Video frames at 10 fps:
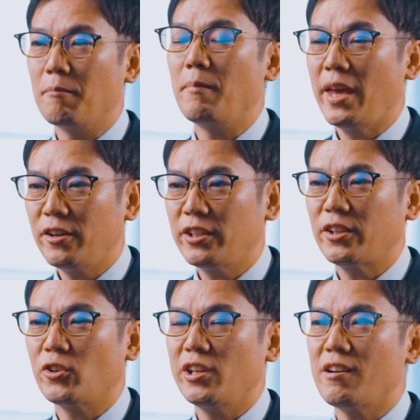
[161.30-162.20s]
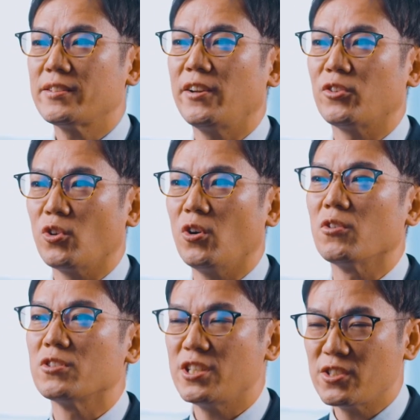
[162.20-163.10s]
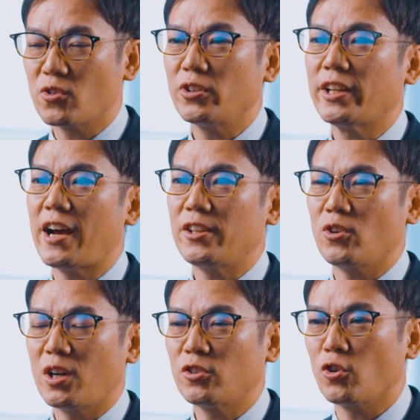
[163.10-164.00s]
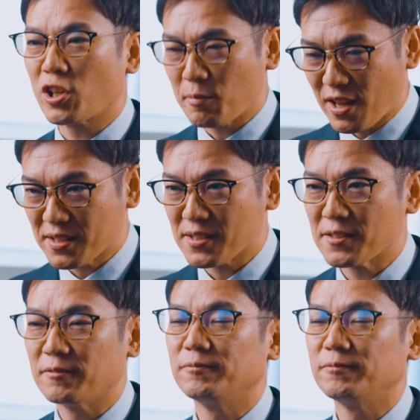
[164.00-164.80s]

メールで問い合わせると迅速に回答が届きます